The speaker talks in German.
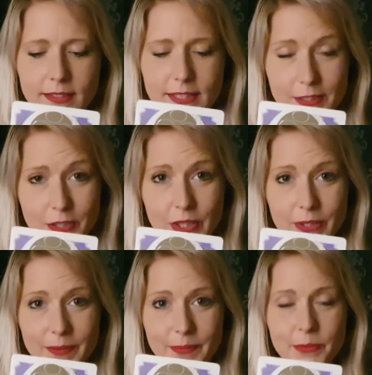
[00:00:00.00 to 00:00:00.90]
Die
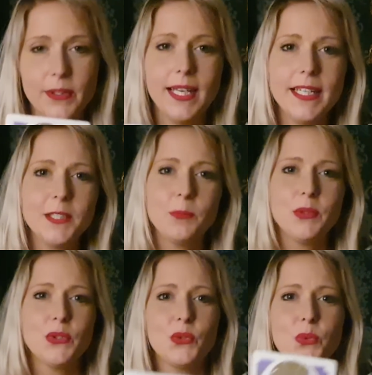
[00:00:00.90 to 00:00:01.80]
Sonne. Vielleicht
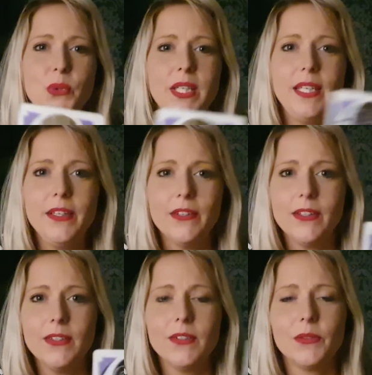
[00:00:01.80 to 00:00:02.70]
bist du
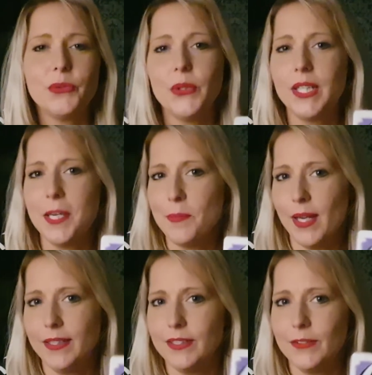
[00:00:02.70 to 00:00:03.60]
hier für
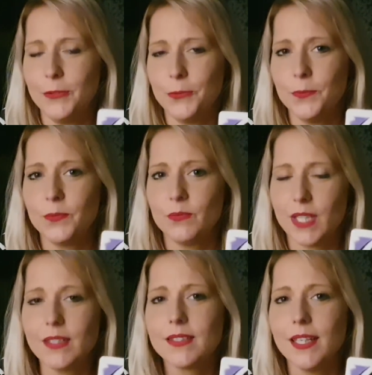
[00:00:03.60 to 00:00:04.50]
jemanden
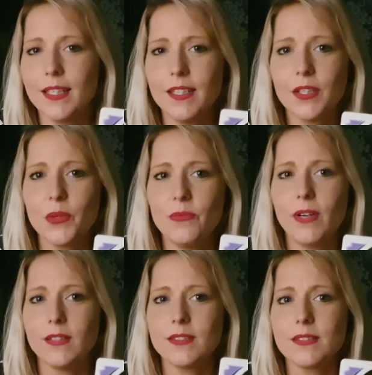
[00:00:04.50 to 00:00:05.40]
tatsächlich im
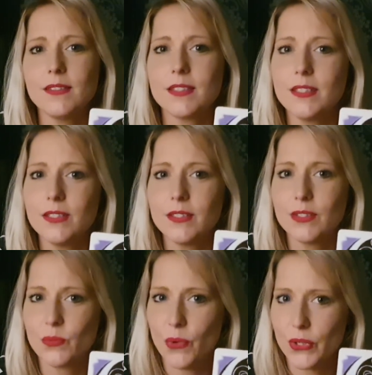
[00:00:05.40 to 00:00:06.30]
wahrsten Sinne
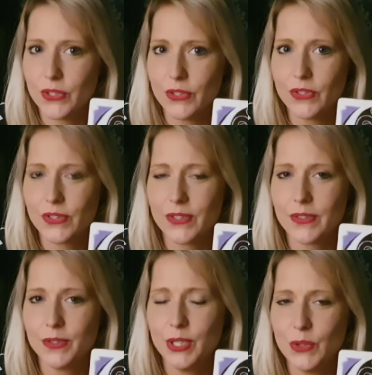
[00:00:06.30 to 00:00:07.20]
des Wortes
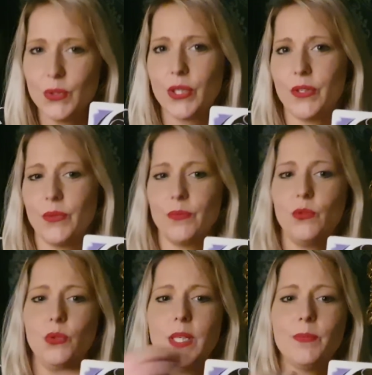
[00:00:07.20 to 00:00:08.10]
die Sonne.
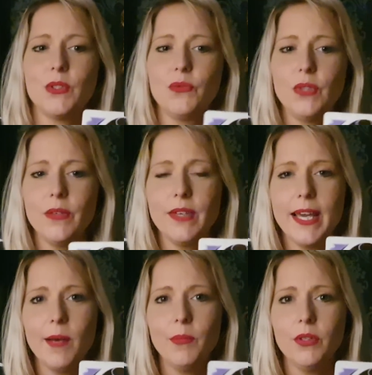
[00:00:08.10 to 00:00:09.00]
Du gibst viel
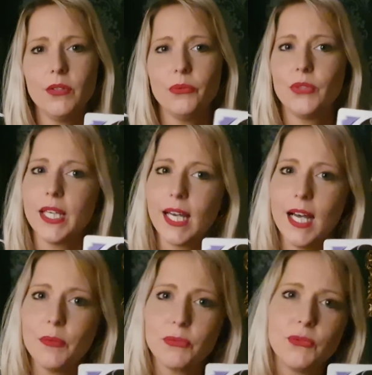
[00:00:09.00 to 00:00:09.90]
Wärme, viel
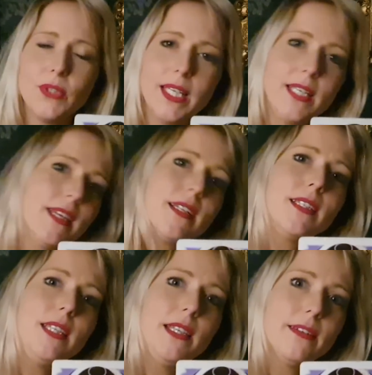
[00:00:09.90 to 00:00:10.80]
Kraft, viel
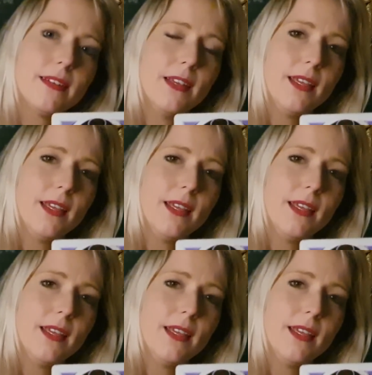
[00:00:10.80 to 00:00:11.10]
Energie.